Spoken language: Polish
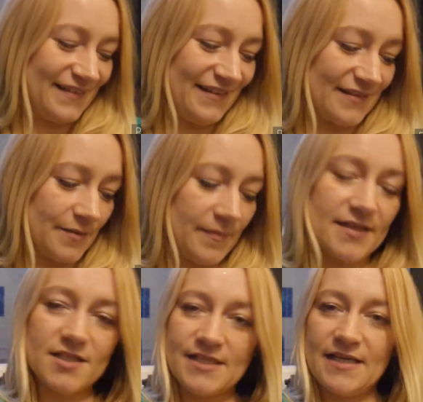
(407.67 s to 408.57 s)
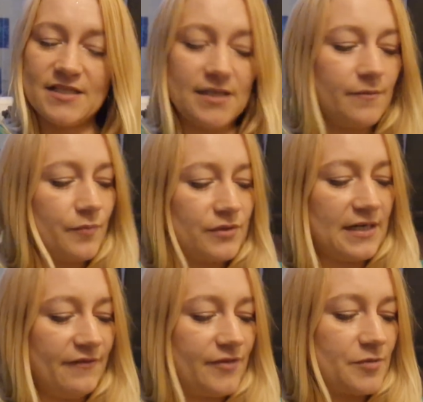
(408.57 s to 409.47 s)
No, tym bardziej, że jak się
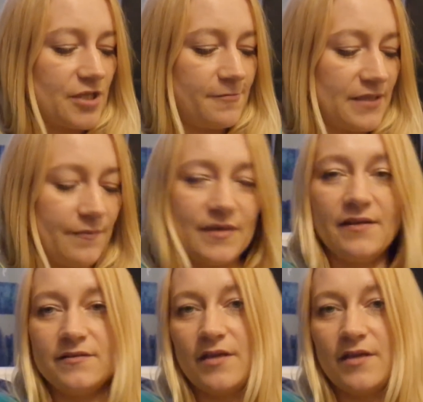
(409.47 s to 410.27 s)
potrafi przynajmniej tam,